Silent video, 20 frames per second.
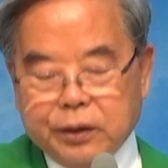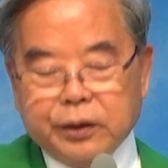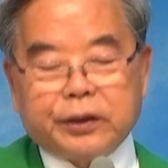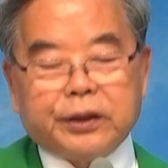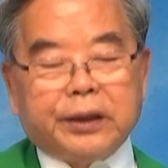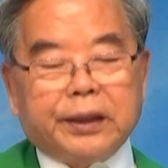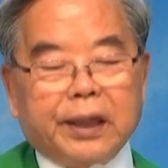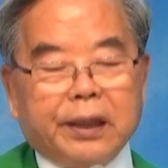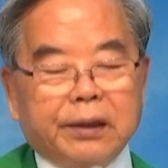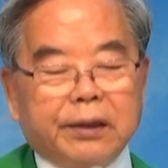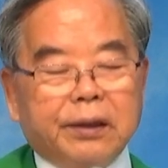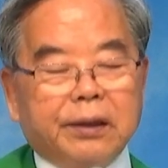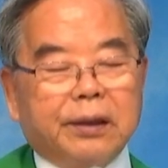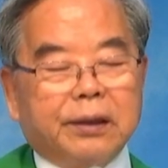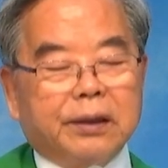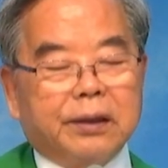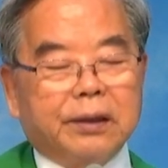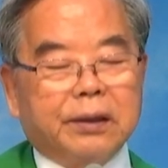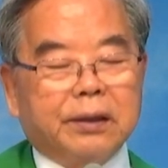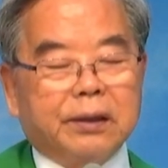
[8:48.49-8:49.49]
그
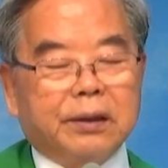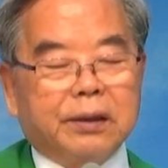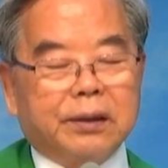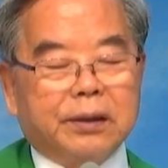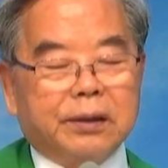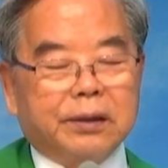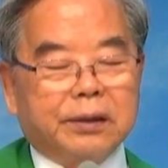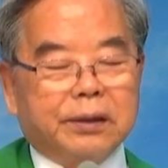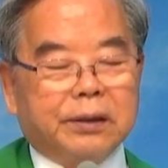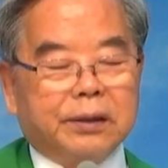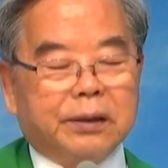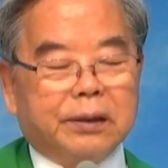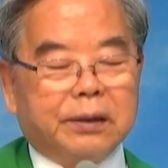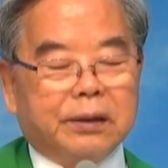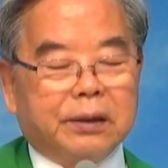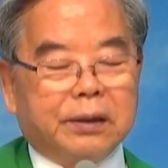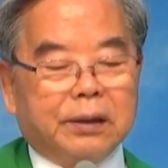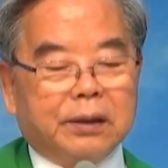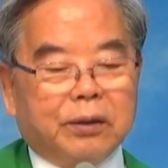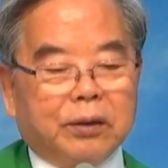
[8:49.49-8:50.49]
시대는
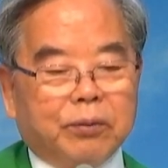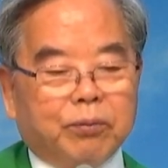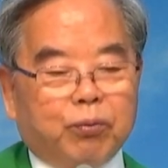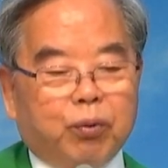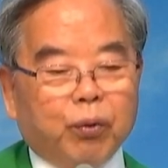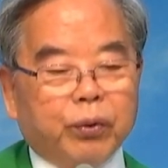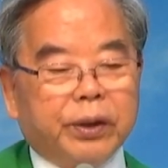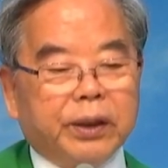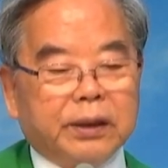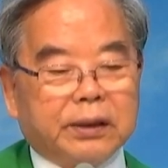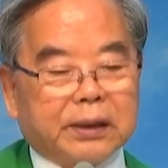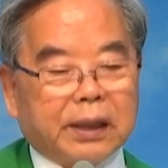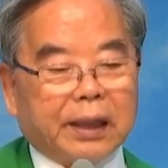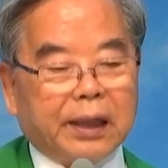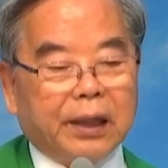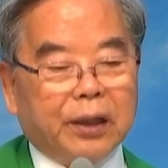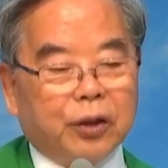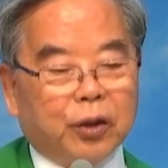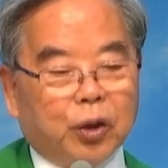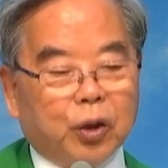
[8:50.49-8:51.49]

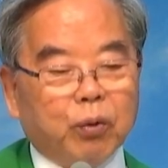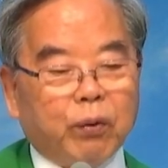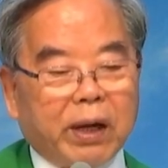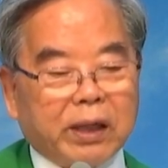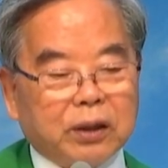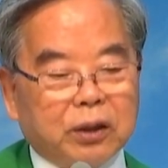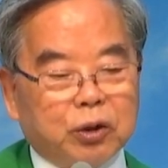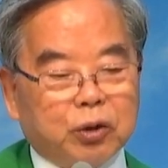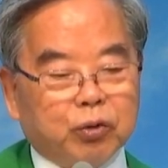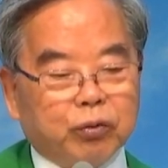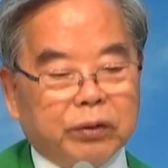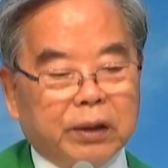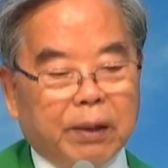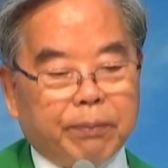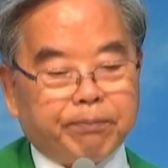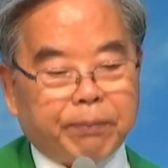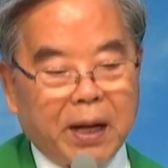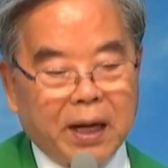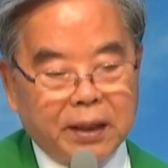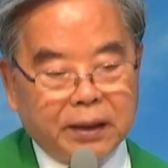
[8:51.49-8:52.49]
북이스라엘 여러 왕들
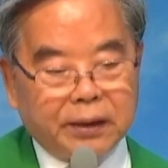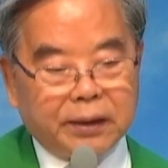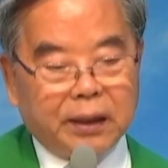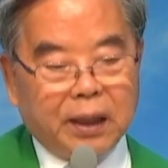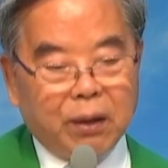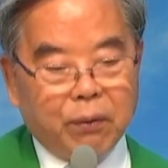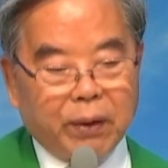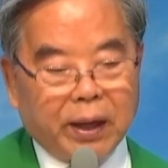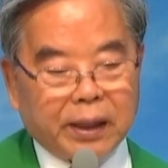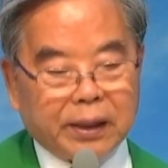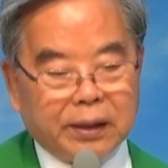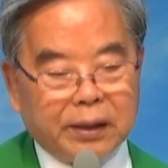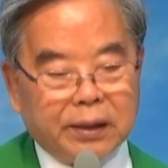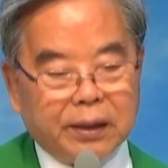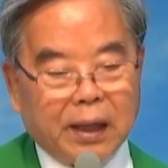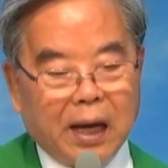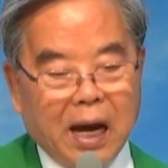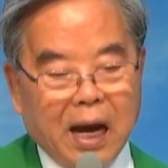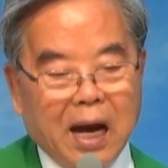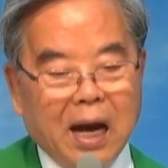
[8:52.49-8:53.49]
중에 8대
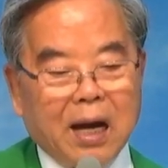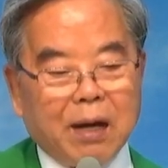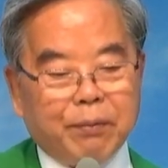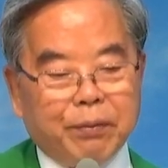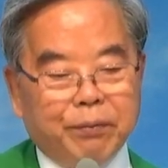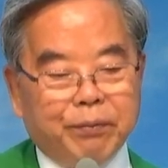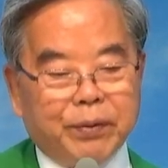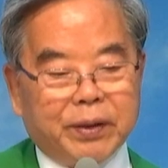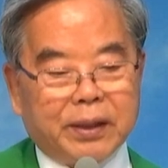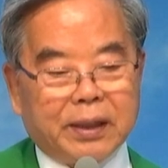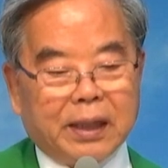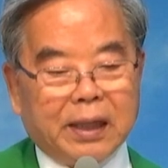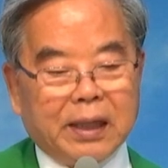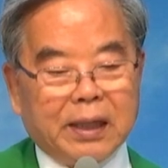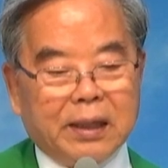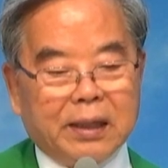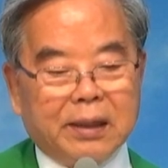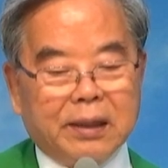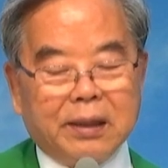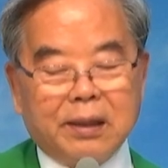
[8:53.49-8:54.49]
왕이
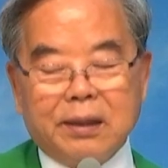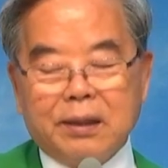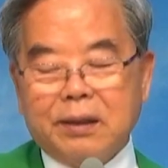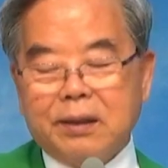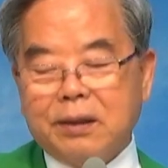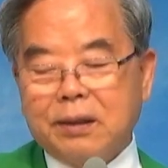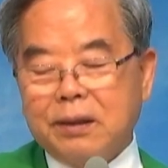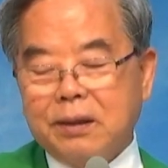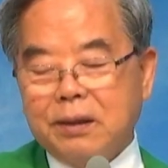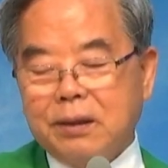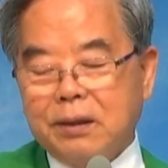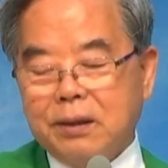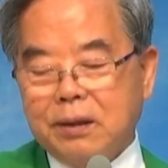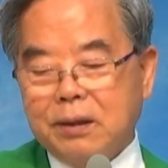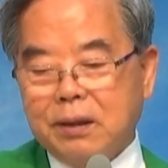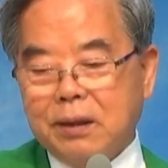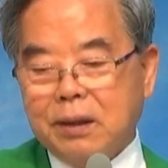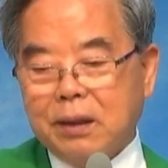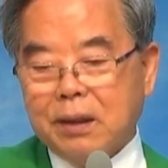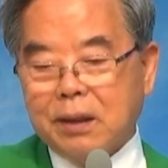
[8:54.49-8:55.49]
아합입니다.
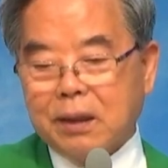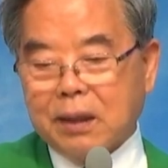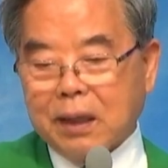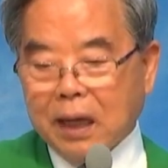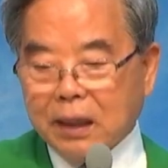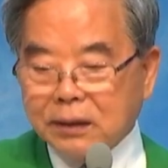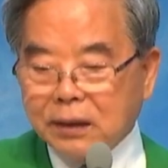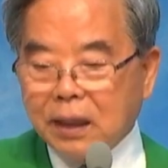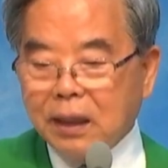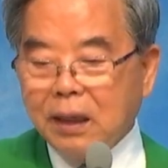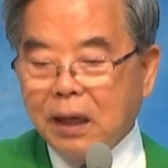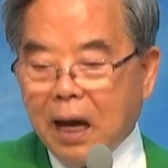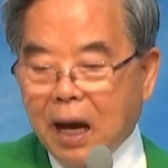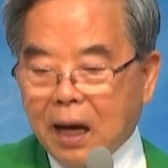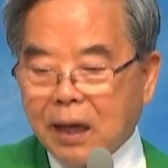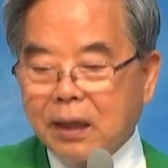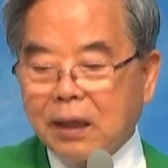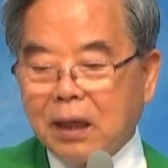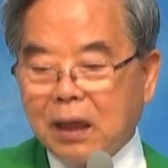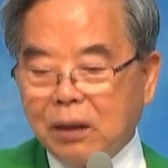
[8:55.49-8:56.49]
가장
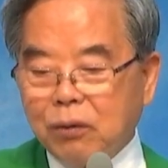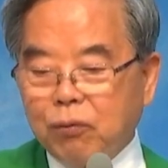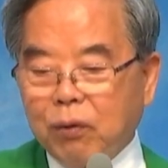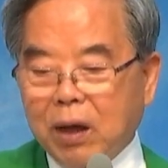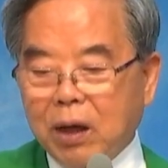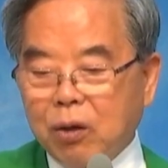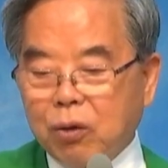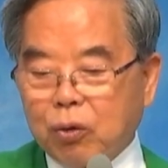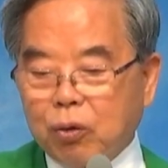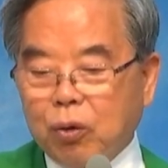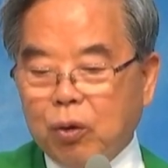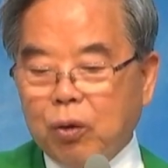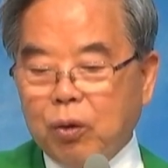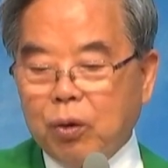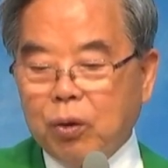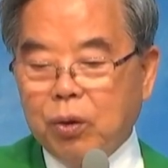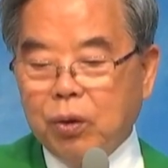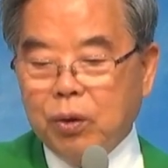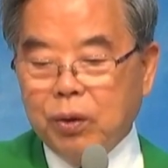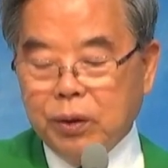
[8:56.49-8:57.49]
악한
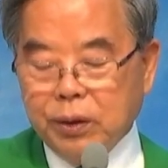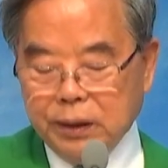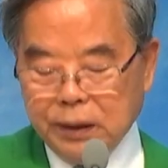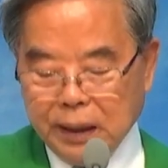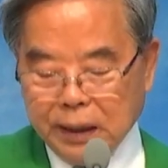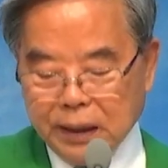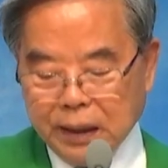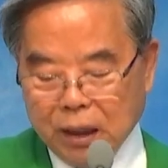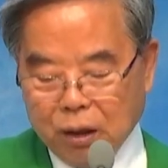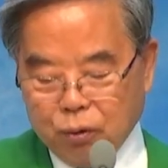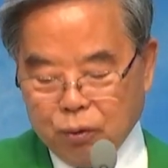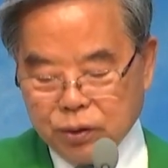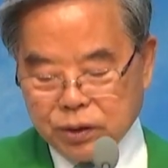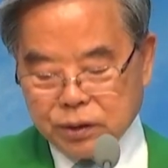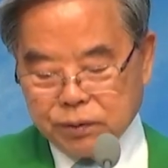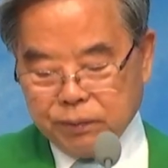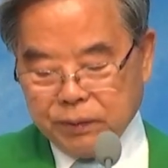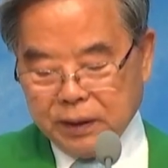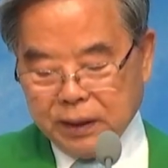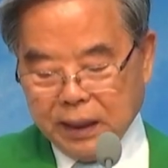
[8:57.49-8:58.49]
왕으로 이야기하고
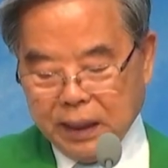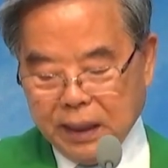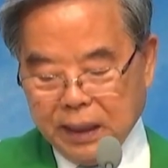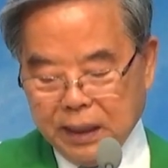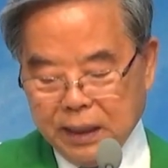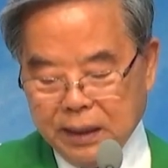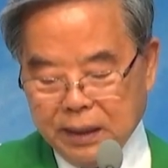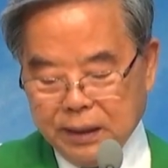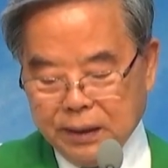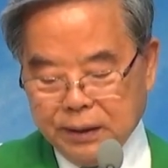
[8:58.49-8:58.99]
있습니다.